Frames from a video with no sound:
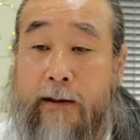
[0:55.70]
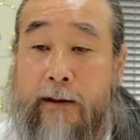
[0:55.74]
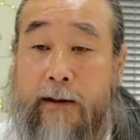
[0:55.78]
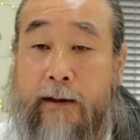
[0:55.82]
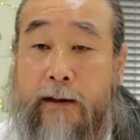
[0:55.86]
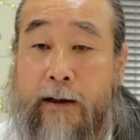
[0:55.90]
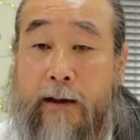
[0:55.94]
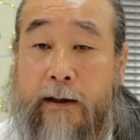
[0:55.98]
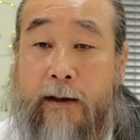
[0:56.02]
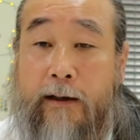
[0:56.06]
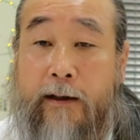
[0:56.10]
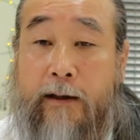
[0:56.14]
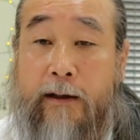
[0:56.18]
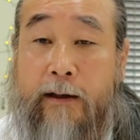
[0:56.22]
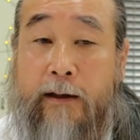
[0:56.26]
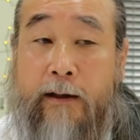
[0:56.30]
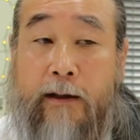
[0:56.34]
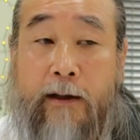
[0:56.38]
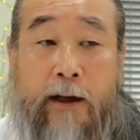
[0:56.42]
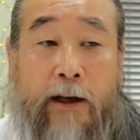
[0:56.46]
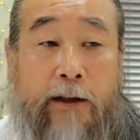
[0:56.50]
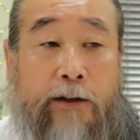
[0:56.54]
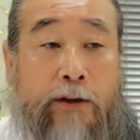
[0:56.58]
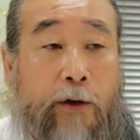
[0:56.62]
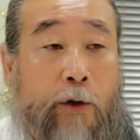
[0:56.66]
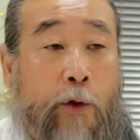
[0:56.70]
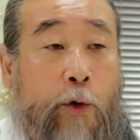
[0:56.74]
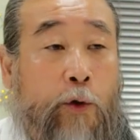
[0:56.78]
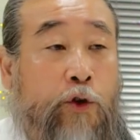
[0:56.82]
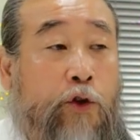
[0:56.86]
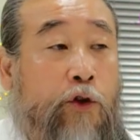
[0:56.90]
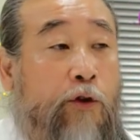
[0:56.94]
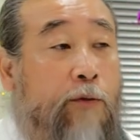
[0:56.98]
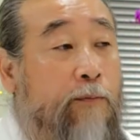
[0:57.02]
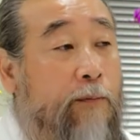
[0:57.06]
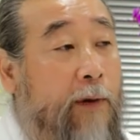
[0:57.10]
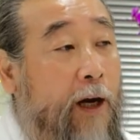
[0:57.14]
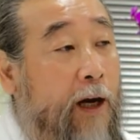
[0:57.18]
아, 근데
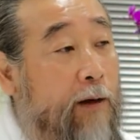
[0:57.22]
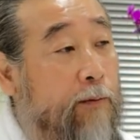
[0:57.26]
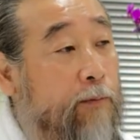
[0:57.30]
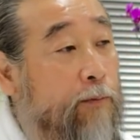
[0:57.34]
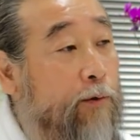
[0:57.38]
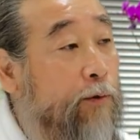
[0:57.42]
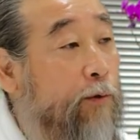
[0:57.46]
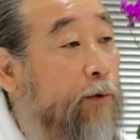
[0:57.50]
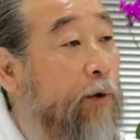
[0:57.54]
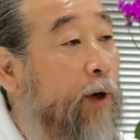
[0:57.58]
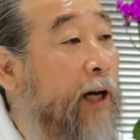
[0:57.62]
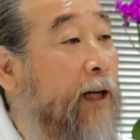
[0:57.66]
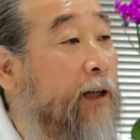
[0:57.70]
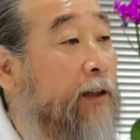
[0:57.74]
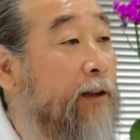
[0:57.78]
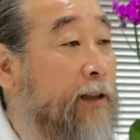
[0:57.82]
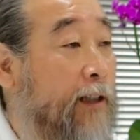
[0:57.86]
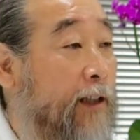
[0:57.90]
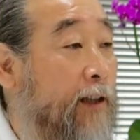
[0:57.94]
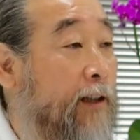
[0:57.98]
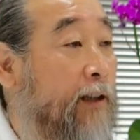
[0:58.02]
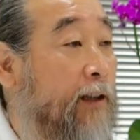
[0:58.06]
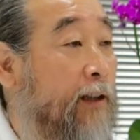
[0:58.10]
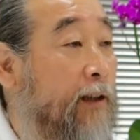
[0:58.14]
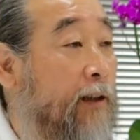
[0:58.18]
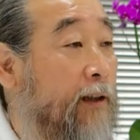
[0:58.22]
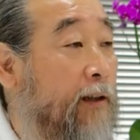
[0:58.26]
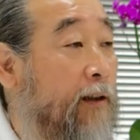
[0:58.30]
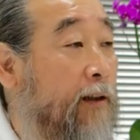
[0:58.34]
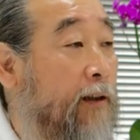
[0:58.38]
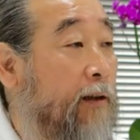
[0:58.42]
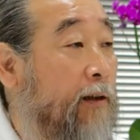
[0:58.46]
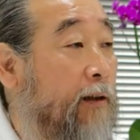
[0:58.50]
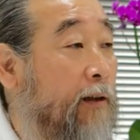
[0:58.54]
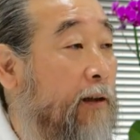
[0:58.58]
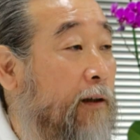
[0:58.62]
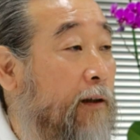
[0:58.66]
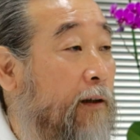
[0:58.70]
어떤 마음으로 하느냐?
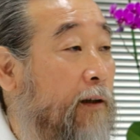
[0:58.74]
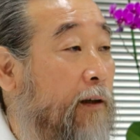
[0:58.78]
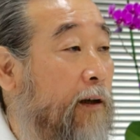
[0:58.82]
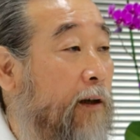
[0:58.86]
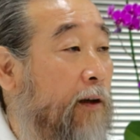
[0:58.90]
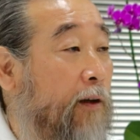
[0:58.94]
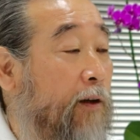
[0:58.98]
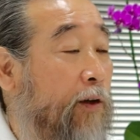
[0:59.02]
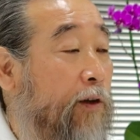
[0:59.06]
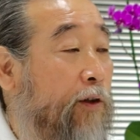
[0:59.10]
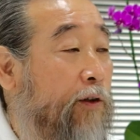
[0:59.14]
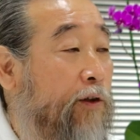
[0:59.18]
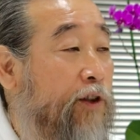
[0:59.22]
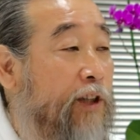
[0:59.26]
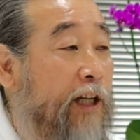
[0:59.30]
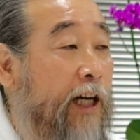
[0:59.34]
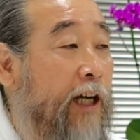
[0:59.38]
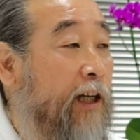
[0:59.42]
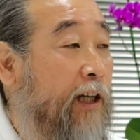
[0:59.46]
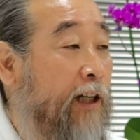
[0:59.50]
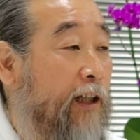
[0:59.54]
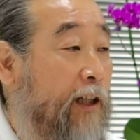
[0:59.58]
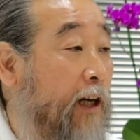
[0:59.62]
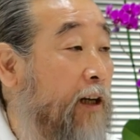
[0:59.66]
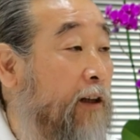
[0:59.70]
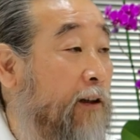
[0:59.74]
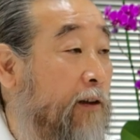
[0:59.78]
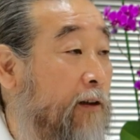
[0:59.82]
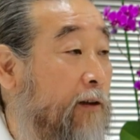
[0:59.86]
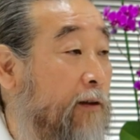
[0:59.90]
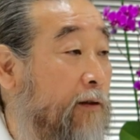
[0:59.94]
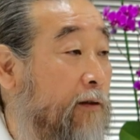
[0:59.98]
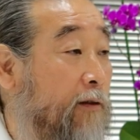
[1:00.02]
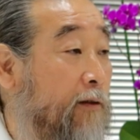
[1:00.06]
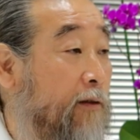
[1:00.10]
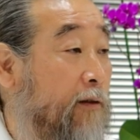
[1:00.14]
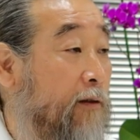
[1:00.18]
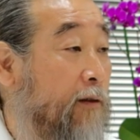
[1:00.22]
어, 이건 차이가 나는
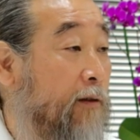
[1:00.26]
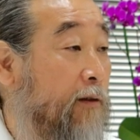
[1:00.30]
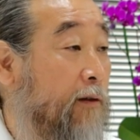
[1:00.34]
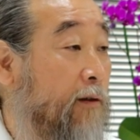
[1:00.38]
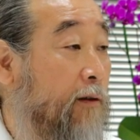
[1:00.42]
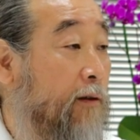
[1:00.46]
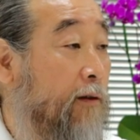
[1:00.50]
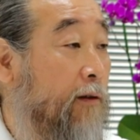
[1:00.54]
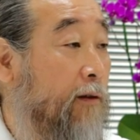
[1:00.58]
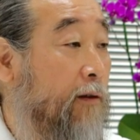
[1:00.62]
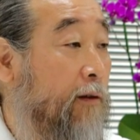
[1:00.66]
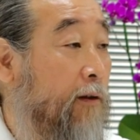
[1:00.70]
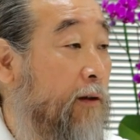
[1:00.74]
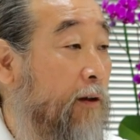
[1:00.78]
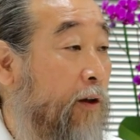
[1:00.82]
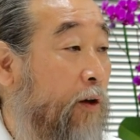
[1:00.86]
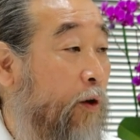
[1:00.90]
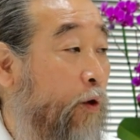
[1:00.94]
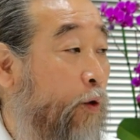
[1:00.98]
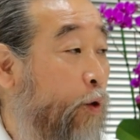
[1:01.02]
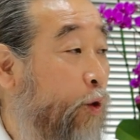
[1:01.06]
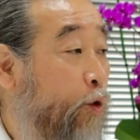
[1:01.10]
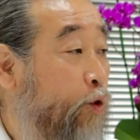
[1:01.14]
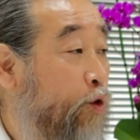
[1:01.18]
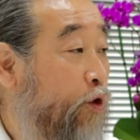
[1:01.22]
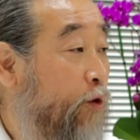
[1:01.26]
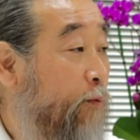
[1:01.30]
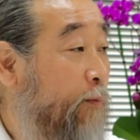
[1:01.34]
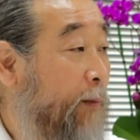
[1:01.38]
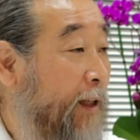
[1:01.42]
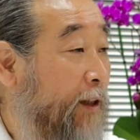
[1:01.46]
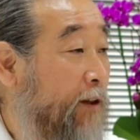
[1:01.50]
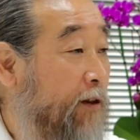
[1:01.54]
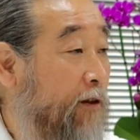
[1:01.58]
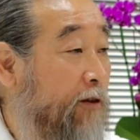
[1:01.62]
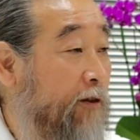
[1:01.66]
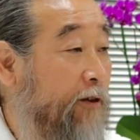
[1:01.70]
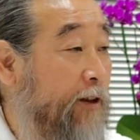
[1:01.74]
거죠. 옷을
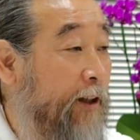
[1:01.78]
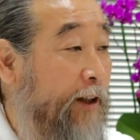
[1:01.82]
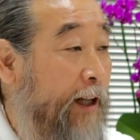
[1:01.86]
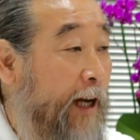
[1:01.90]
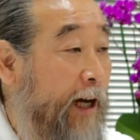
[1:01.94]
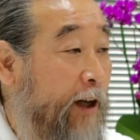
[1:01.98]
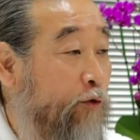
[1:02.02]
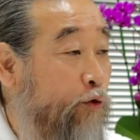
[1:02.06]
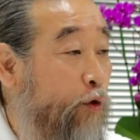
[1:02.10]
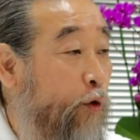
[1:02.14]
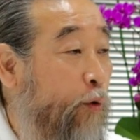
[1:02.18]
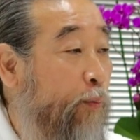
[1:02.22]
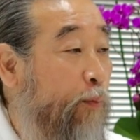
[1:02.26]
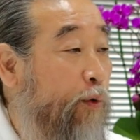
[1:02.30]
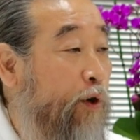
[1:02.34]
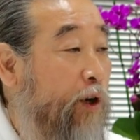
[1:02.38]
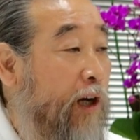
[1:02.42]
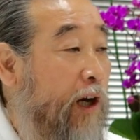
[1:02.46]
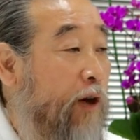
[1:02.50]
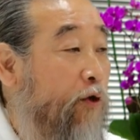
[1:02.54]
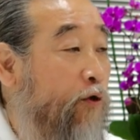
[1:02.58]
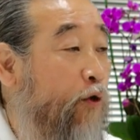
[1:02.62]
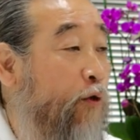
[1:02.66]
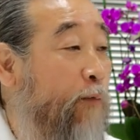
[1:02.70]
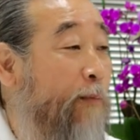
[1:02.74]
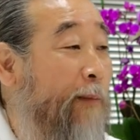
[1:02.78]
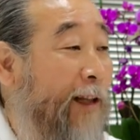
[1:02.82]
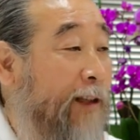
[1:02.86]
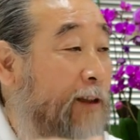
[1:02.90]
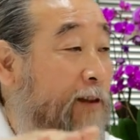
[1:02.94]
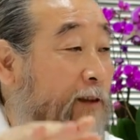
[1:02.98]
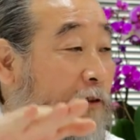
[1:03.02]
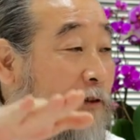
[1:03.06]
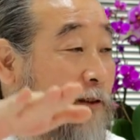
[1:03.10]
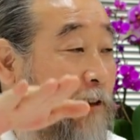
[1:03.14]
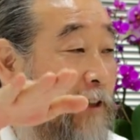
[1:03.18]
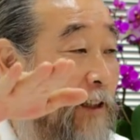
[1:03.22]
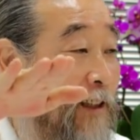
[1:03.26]
만드는데 내가 돈 벌려고 옷
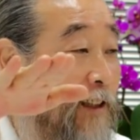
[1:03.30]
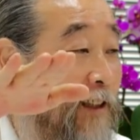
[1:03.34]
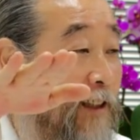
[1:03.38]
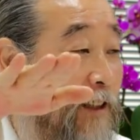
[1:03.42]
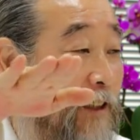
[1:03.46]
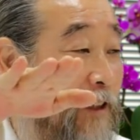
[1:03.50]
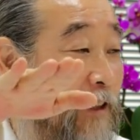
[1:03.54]
만드느냐?